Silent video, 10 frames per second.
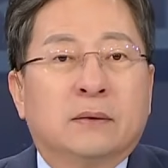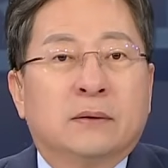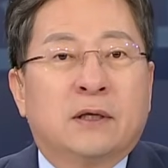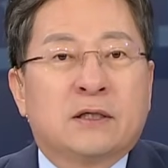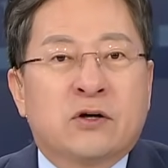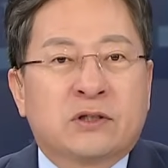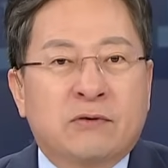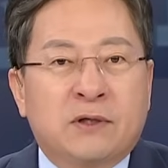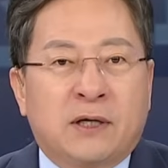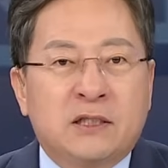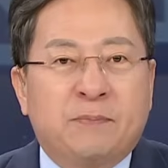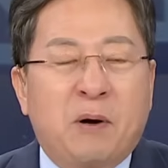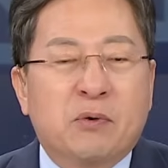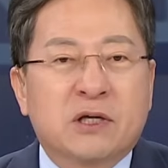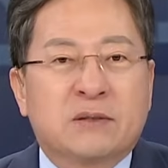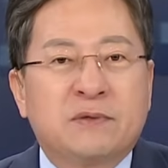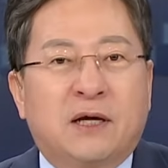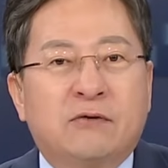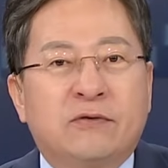네, 정치권 현안 짚어보겠습니다.